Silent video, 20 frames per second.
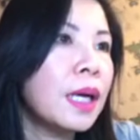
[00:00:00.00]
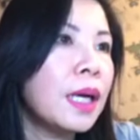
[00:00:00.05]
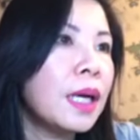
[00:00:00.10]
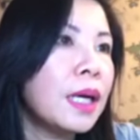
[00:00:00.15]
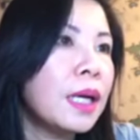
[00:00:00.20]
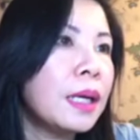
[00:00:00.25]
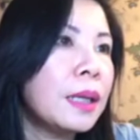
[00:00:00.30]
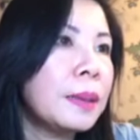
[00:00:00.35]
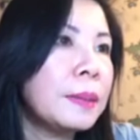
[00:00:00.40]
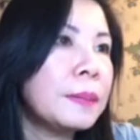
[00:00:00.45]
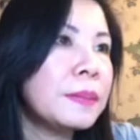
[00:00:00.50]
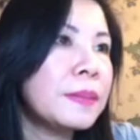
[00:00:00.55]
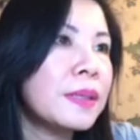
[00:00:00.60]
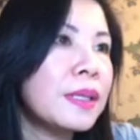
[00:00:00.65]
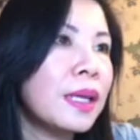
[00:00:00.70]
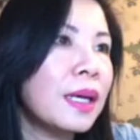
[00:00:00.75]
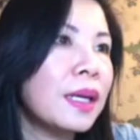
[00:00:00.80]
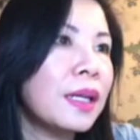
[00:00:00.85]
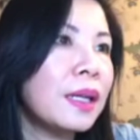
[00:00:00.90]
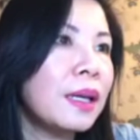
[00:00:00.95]
em
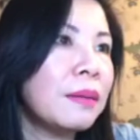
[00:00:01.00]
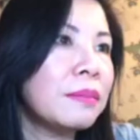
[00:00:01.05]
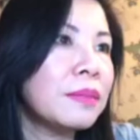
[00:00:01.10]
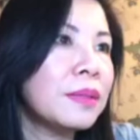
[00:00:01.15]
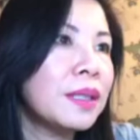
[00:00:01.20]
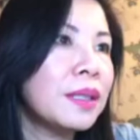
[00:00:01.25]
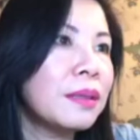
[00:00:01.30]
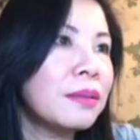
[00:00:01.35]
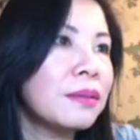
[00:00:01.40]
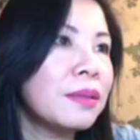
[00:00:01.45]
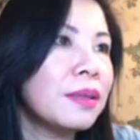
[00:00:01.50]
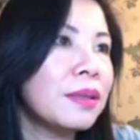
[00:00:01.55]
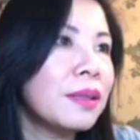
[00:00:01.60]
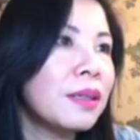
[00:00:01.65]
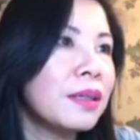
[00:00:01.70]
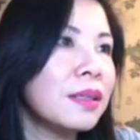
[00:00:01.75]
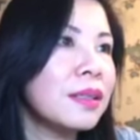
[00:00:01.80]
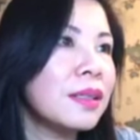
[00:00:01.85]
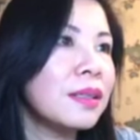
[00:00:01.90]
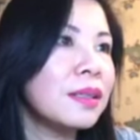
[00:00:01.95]
sẽ làm theo những
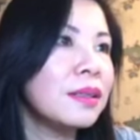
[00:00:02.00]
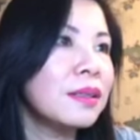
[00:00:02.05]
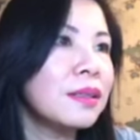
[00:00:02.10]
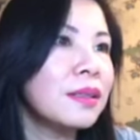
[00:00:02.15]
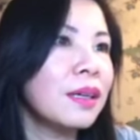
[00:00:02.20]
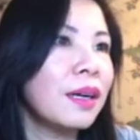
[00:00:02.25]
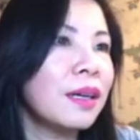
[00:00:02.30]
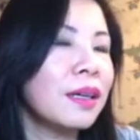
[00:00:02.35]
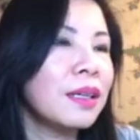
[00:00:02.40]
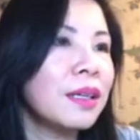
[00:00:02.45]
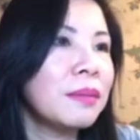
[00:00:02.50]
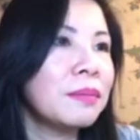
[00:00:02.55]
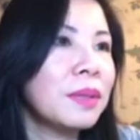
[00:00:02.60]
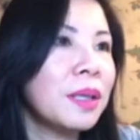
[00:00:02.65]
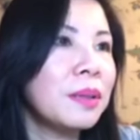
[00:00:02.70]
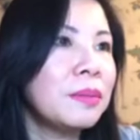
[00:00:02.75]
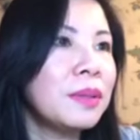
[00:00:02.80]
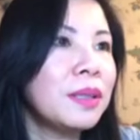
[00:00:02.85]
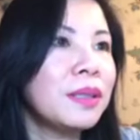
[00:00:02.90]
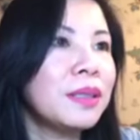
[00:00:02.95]
lời chị hướng dẫn em
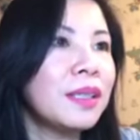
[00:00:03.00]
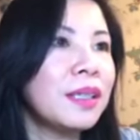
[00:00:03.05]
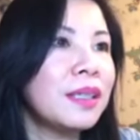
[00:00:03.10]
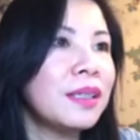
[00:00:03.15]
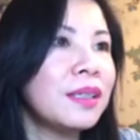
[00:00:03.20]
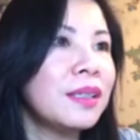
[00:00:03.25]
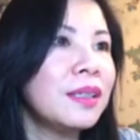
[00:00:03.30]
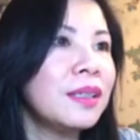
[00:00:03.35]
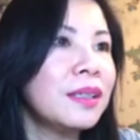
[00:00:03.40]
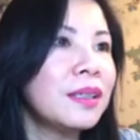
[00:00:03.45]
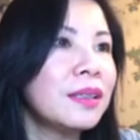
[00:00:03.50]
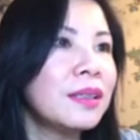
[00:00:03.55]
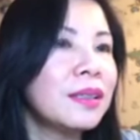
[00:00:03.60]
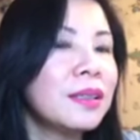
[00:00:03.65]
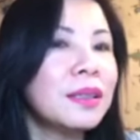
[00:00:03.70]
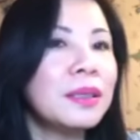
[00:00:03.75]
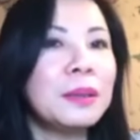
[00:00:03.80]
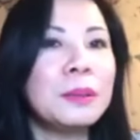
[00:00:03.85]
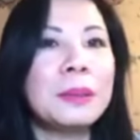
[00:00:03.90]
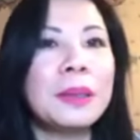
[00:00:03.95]
cảm ơn chị
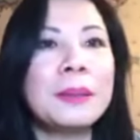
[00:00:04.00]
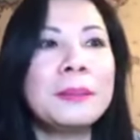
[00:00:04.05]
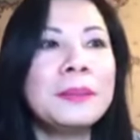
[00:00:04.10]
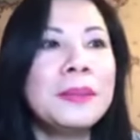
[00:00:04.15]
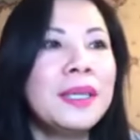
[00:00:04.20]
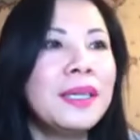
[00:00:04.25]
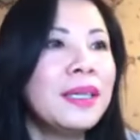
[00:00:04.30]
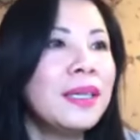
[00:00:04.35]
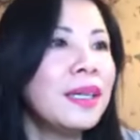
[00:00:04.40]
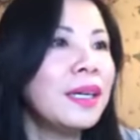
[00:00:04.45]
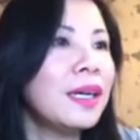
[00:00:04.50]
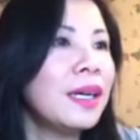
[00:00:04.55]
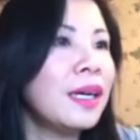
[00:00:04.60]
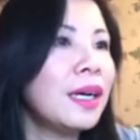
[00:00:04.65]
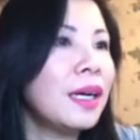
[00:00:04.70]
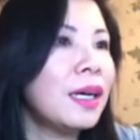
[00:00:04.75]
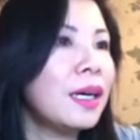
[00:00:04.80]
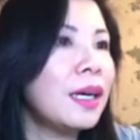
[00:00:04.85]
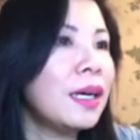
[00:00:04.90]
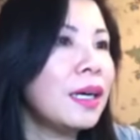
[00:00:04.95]
rất nhiều lắm
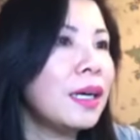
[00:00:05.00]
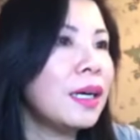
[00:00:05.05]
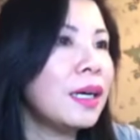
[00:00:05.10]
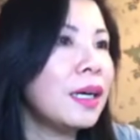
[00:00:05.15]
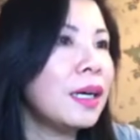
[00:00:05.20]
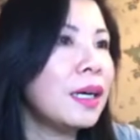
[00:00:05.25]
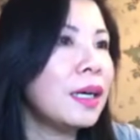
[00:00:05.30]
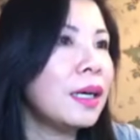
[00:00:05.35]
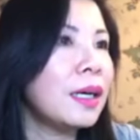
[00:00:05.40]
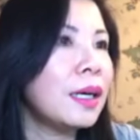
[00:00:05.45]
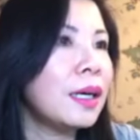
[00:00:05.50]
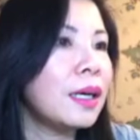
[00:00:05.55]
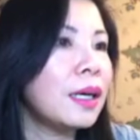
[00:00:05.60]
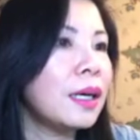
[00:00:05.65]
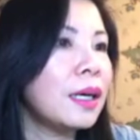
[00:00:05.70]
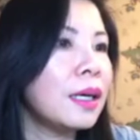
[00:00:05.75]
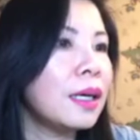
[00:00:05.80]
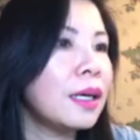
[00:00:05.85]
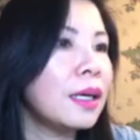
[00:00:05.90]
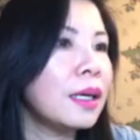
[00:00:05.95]

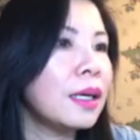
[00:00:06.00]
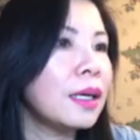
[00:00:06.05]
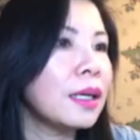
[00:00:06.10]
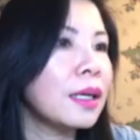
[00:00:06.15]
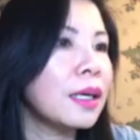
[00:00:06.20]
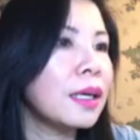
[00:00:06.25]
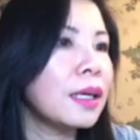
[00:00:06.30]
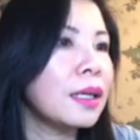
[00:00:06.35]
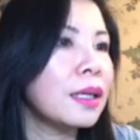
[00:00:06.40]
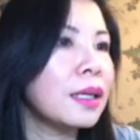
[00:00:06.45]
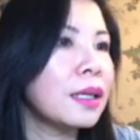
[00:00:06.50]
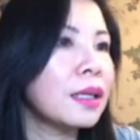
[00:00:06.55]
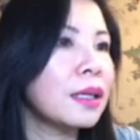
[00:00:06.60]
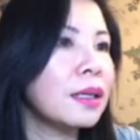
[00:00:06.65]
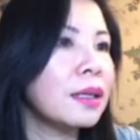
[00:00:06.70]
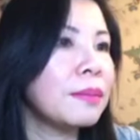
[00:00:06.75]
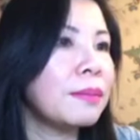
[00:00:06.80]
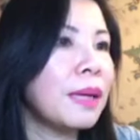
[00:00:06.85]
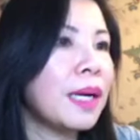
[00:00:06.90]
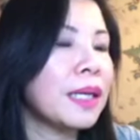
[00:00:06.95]
à, ok để
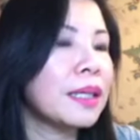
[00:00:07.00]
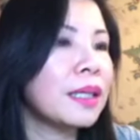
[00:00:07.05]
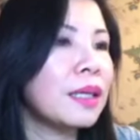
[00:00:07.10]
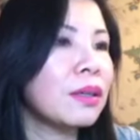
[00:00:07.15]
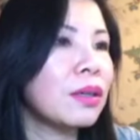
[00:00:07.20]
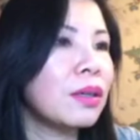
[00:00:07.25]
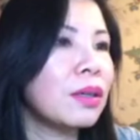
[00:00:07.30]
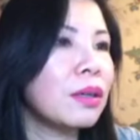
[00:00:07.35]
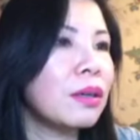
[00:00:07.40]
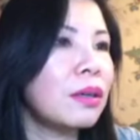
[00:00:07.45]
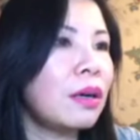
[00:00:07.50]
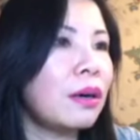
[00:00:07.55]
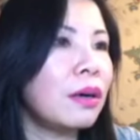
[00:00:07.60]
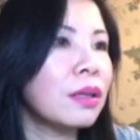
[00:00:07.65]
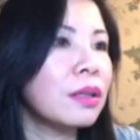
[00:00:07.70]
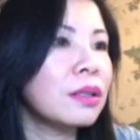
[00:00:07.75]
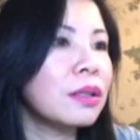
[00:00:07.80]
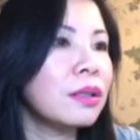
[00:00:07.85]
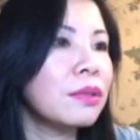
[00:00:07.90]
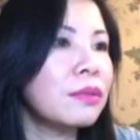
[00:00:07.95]
coi bạn nào còn câu
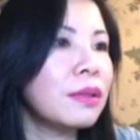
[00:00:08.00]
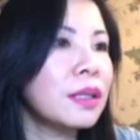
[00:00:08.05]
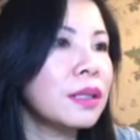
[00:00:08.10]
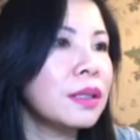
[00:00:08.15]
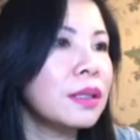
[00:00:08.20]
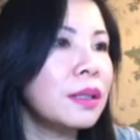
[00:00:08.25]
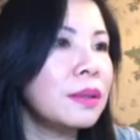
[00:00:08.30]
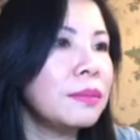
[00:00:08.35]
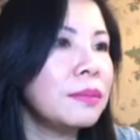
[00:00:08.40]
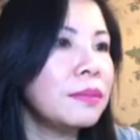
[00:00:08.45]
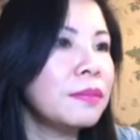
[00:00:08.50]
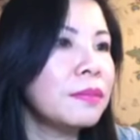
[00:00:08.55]
hỏi cho vân nữa không